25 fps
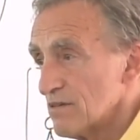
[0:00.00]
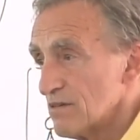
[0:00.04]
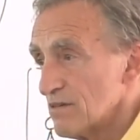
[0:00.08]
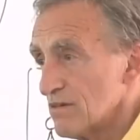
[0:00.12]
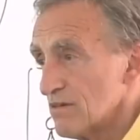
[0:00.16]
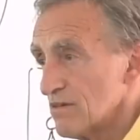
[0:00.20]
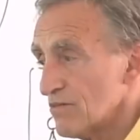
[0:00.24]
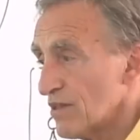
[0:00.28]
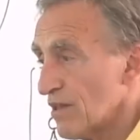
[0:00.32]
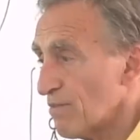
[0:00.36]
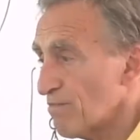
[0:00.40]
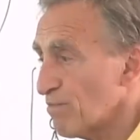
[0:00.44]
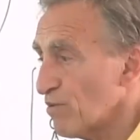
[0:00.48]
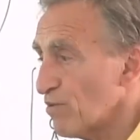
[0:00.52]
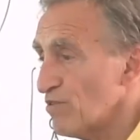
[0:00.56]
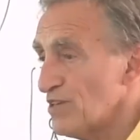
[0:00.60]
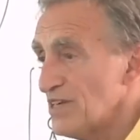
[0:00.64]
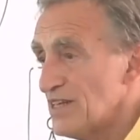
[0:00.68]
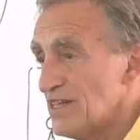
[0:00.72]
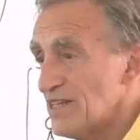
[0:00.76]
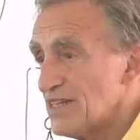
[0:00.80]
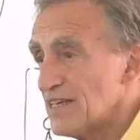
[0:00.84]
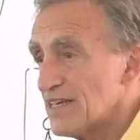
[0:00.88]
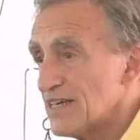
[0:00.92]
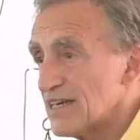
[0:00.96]
Una
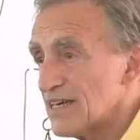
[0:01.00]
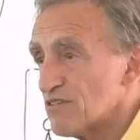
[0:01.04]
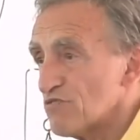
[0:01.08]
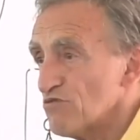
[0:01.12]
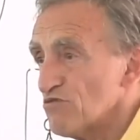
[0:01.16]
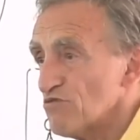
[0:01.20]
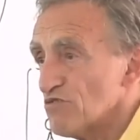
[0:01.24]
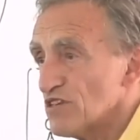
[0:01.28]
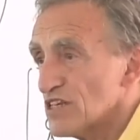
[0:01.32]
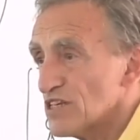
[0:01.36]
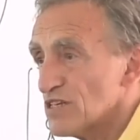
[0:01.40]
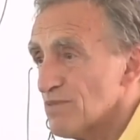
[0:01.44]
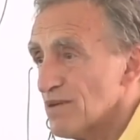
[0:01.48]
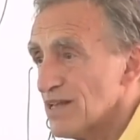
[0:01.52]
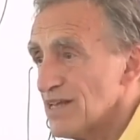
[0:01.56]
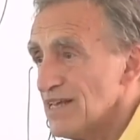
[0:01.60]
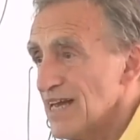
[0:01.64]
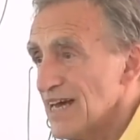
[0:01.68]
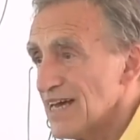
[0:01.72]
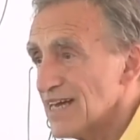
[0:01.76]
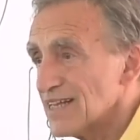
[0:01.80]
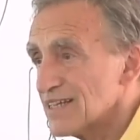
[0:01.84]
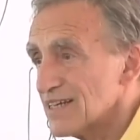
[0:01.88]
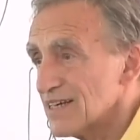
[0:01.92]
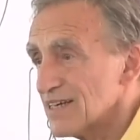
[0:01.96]
politica tutta
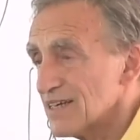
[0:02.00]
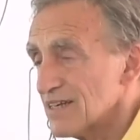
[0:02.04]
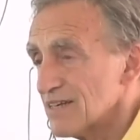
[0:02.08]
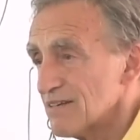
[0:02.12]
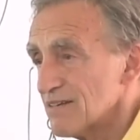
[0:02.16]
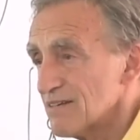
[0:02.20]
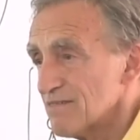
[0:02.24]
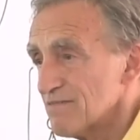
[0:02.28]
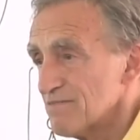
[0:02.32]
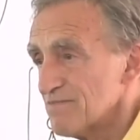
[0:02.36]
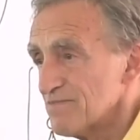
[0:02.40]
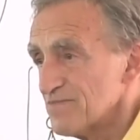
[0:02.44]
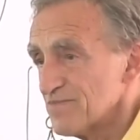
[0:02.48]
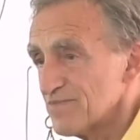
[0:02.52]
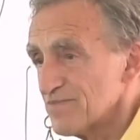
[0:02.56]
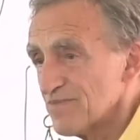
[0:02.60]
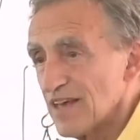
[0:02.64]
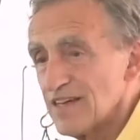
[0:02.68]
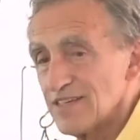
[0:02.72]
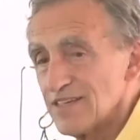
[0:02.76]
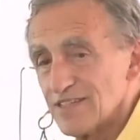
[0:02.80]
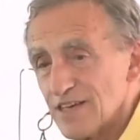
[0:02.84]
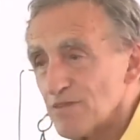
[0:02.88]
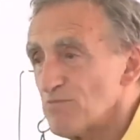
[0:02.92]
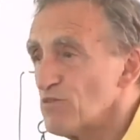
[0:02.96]
sbagliata.
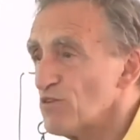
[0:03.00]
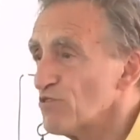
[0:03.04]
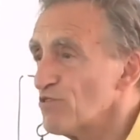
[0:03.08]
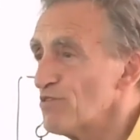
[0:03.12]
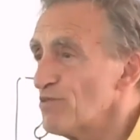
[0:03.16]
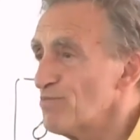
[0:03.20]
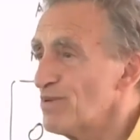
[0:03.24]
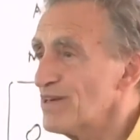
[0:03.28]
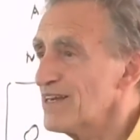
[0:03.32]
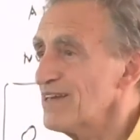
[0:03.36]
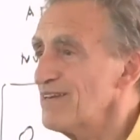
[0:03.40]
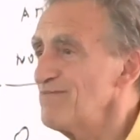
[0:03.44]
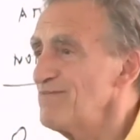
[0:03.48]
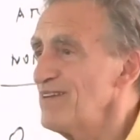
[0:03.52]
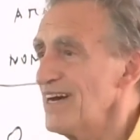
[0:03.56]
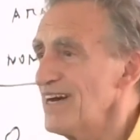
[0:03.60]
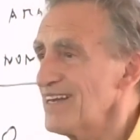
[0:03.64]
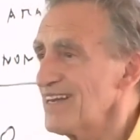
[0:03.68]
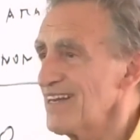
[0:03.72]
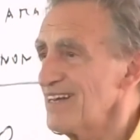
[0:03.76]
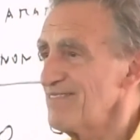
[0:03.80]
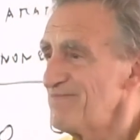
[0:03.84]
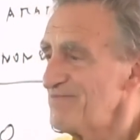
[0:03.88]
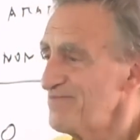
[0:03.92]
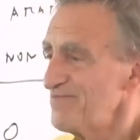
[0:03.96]
Siamo qui per
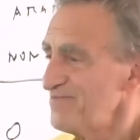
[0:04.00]
cambiarla